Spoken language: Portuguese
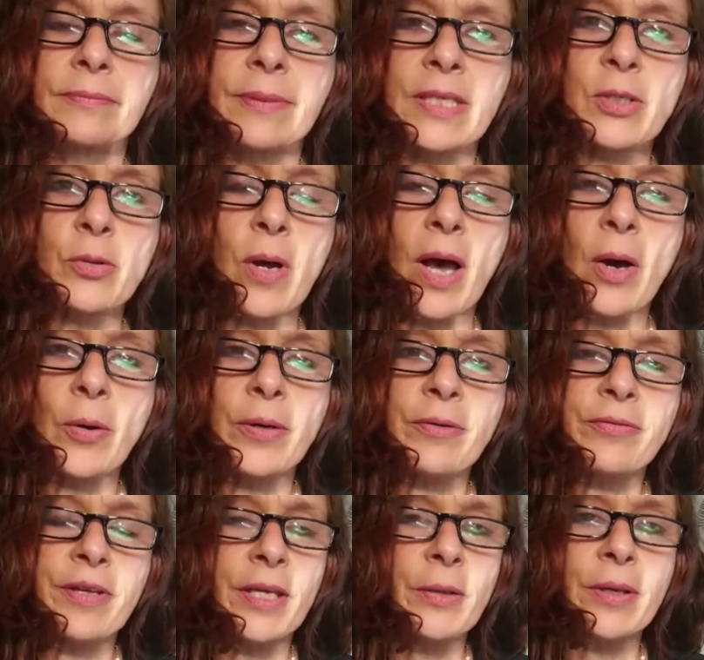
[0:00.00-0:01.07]
Pessoal,
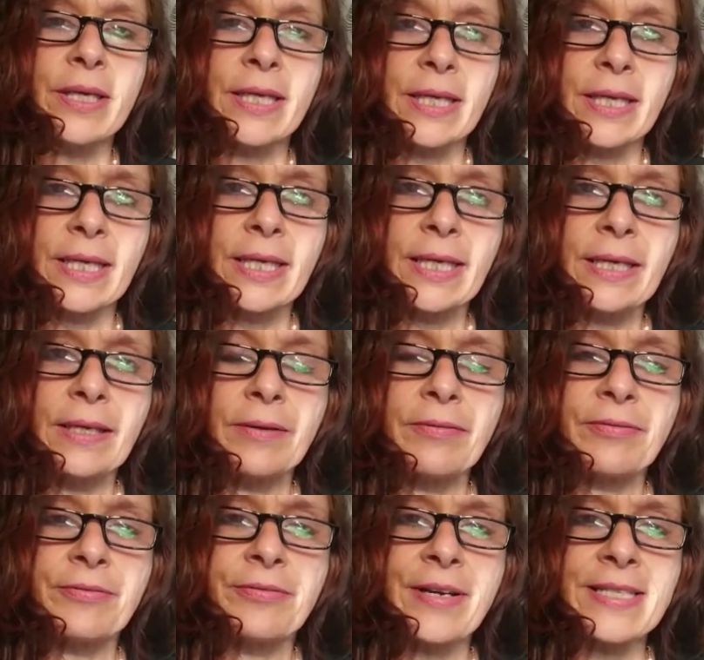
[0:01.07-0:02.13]
eu venho aqui
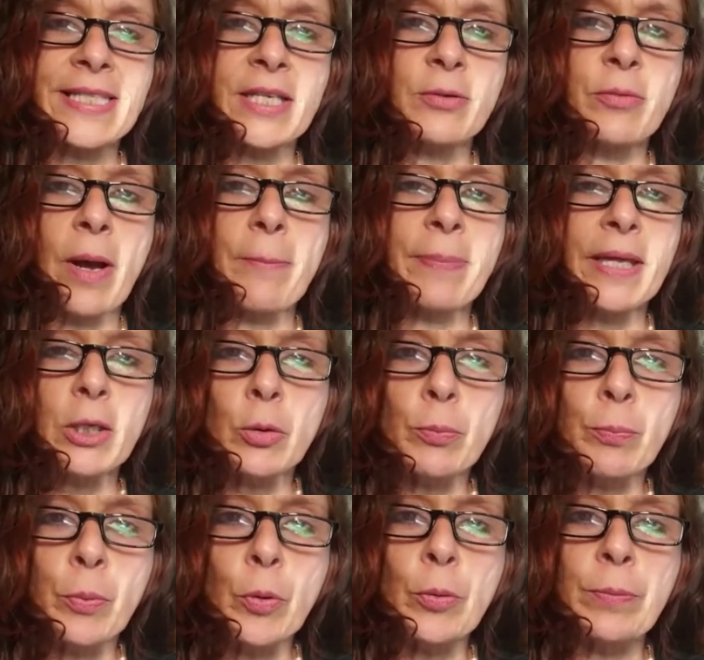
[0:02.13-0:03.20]
fazer um apelo
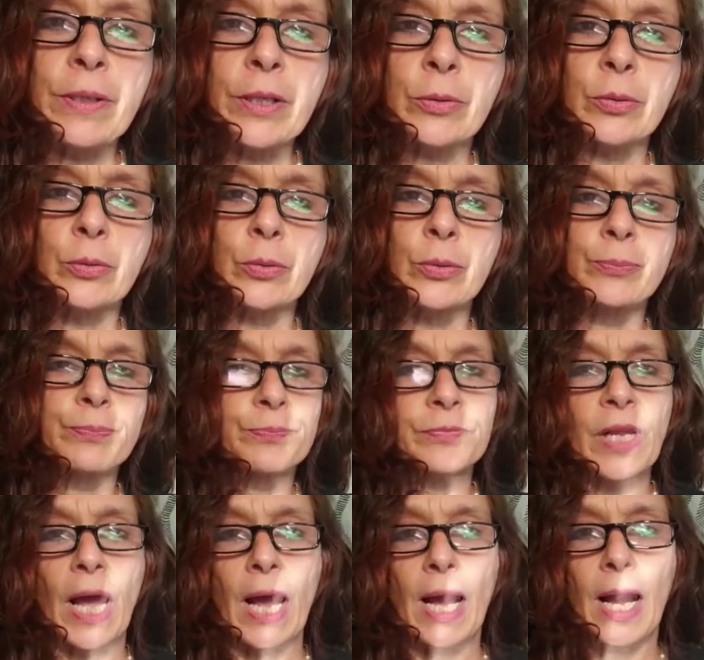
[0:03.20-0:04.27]
público
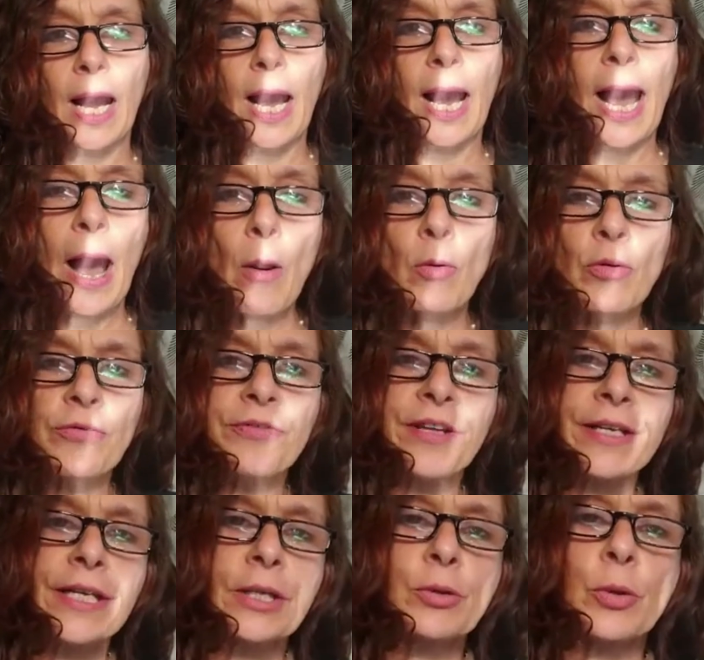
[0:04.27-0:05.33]
ao
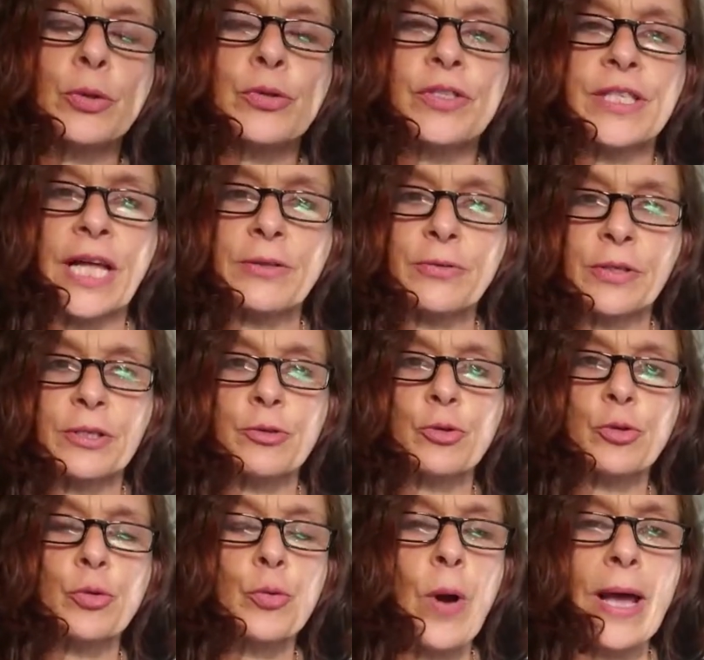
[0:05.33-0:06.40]
governador do estado do Rio Grande do
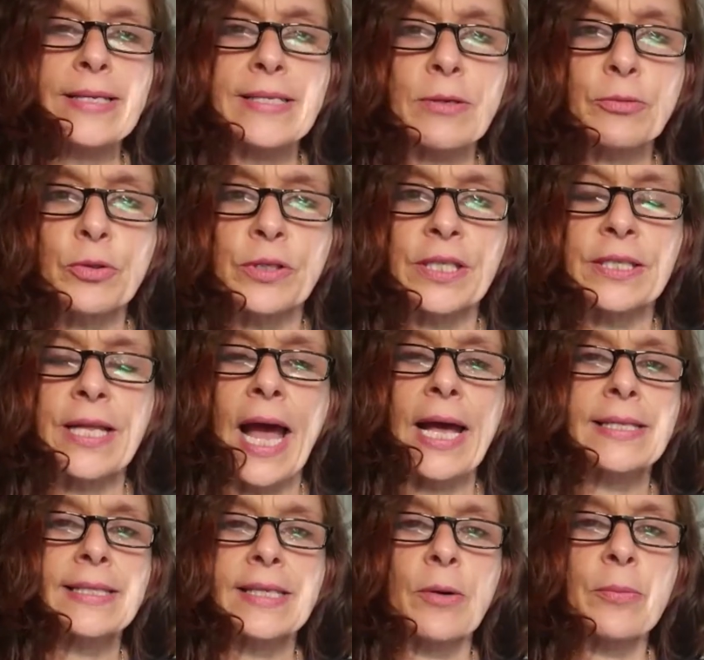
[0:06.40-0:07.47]
Sul, às
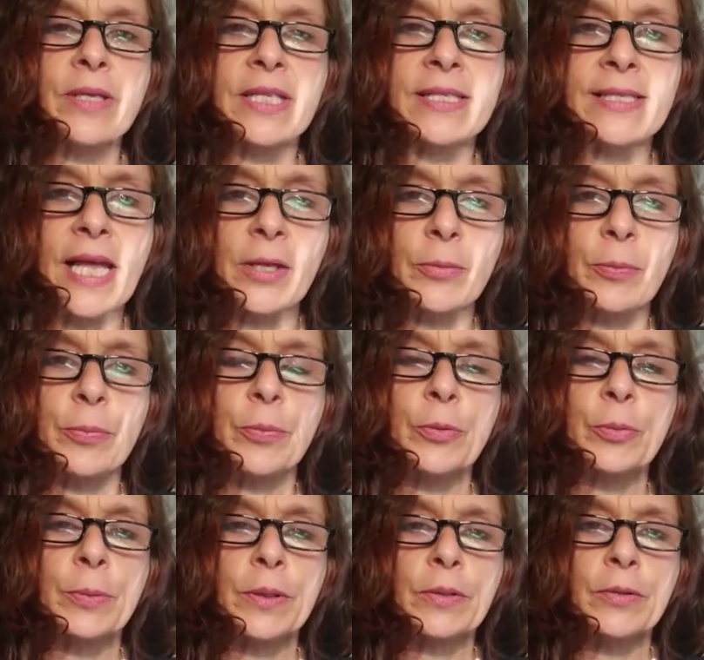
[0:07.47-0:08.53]
autoridades, ao Ministério
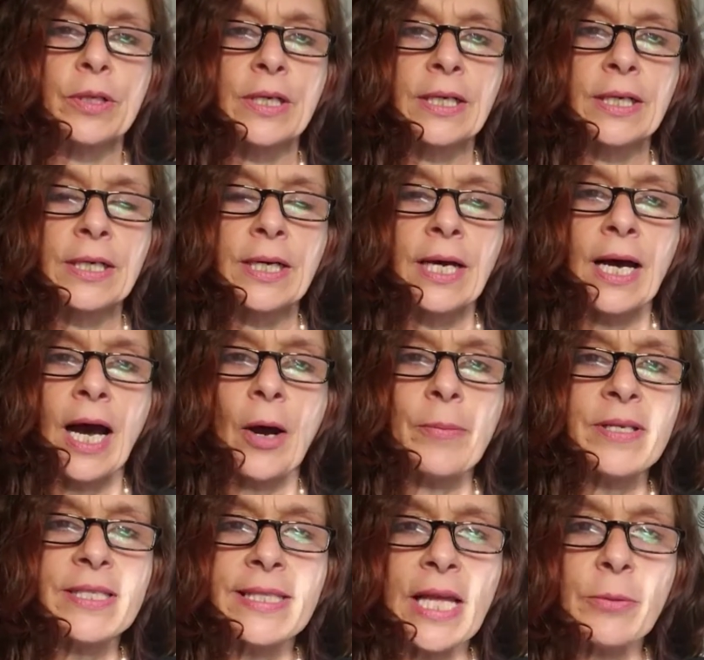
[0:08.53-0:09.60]
Público, ao
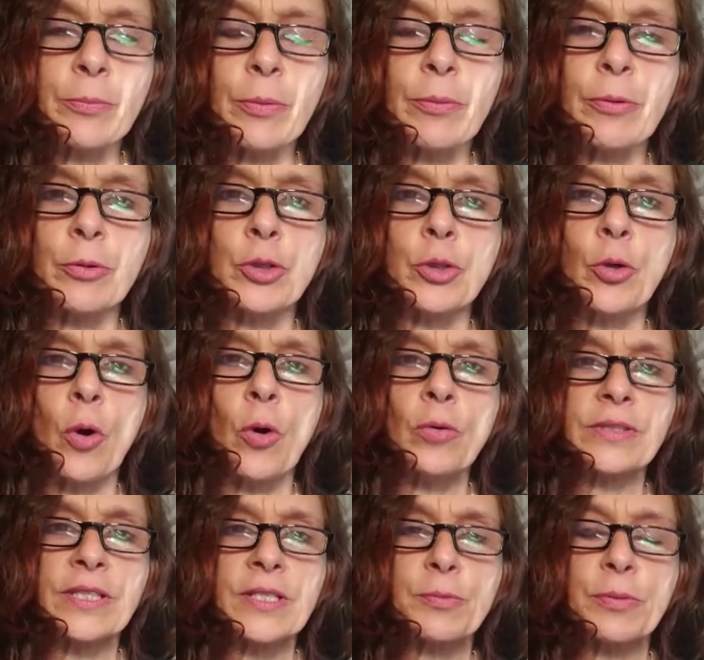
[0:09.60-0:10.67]
Ministério Público de
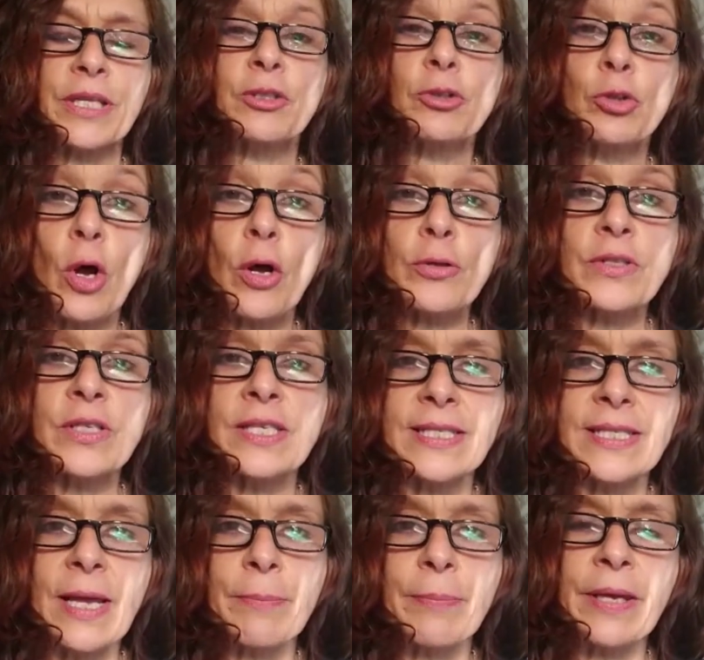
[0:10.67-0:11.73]
Contas, porque todos
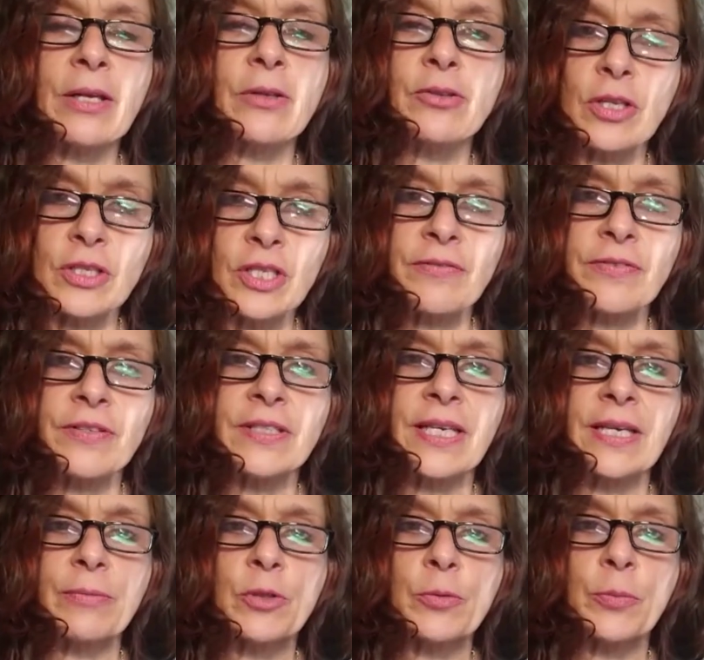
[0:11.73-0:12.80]
esses apelos nós já
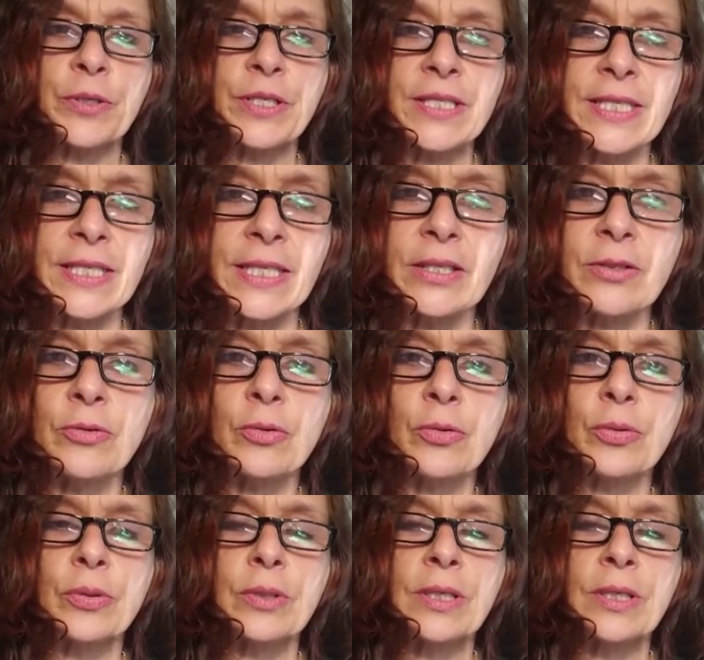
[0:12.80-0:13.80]
fizemos por escrito